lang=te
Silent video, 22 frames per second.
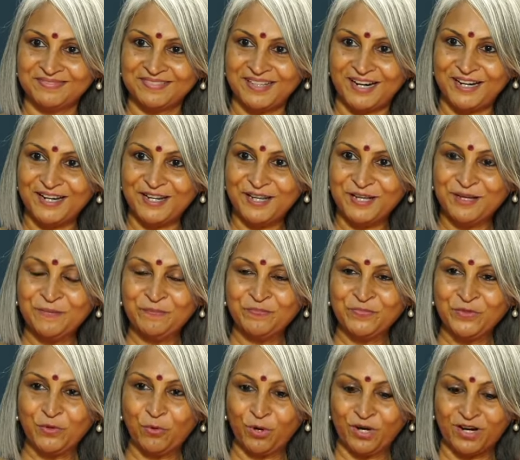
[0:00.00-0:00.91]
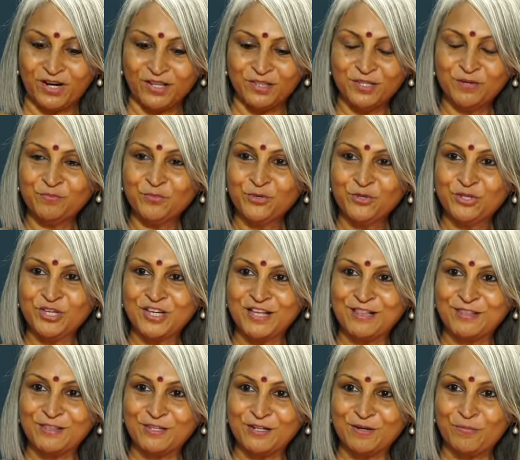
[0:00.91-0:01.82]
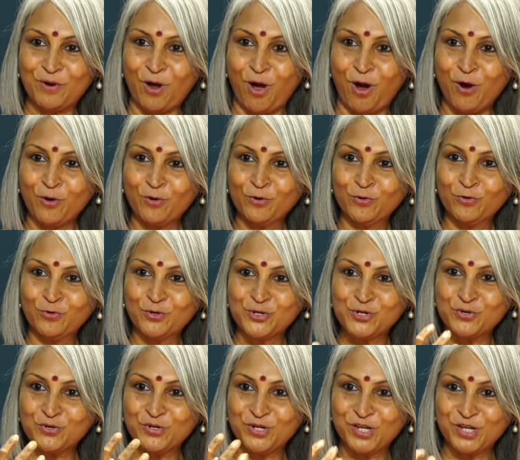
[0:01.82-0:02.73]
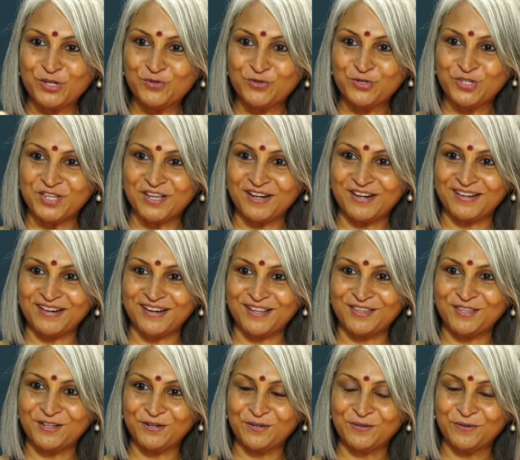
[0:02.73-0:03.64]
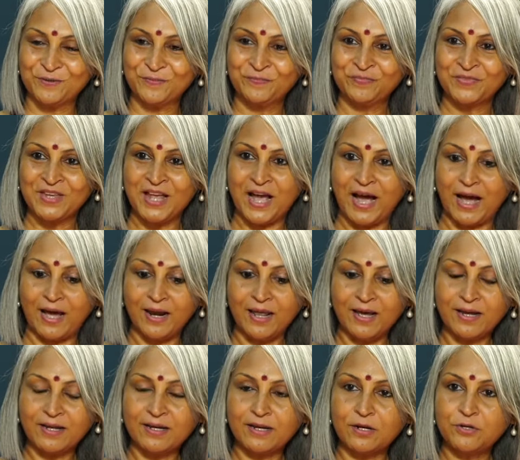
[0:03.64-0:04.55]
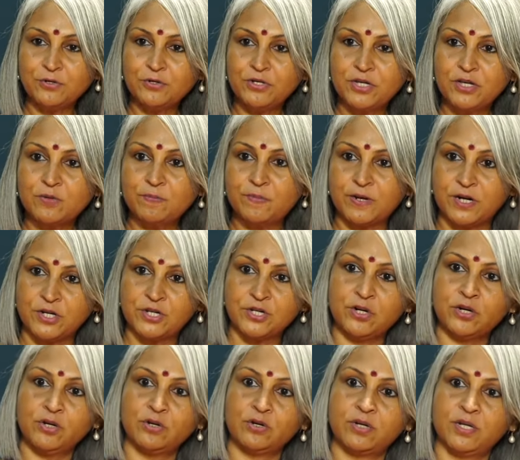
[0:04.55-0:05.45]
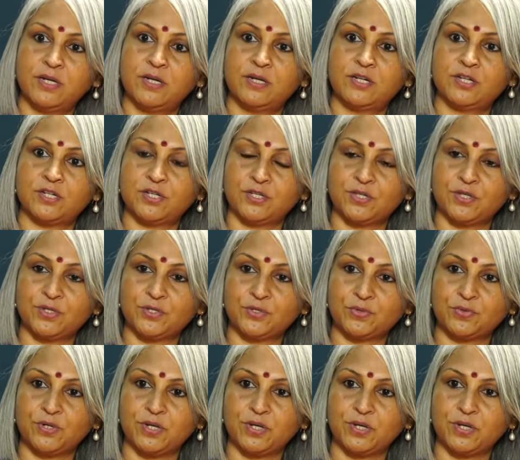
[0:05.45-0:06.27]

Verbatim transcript: అంటే ఒక రథం ముందుకెళ్తున్నప్పుడు ఆకులు గుచ్చుకుంటాయి చూసారా రథంలో అలాగ నన్ను నేను ప్రెషర్లో క్రియేట్ చేసేసుకున్నాను